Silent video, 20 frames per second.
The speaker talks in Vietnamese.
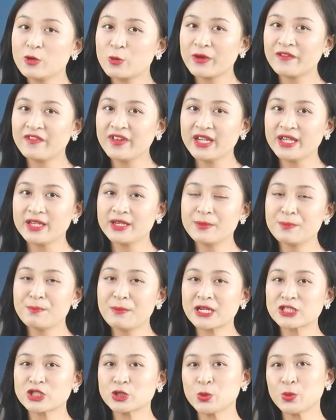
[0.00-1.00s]
quý vị,
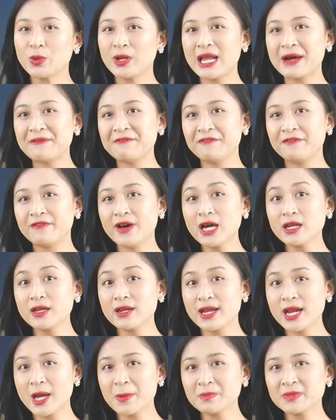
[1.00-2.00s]
mặc dù lạm phát
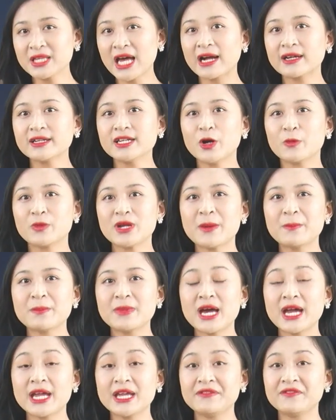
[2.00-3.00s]
5 tháng đầu
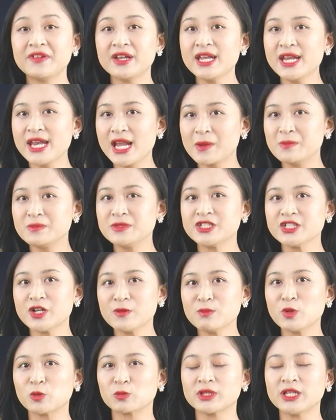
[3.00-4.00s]
năm nay vẫn nằm
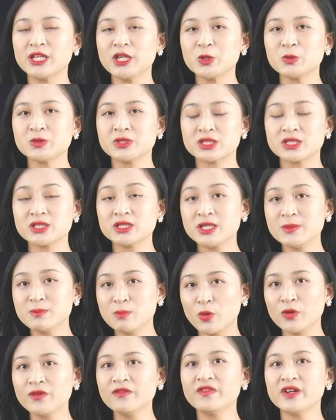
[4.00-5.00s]
trong mục tiêu dưới
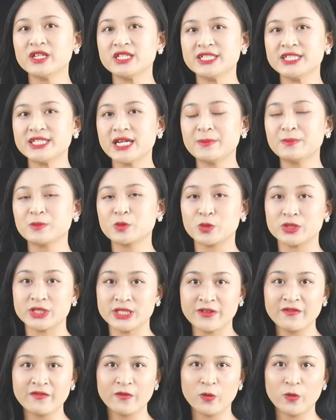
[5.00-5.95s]
4% của chính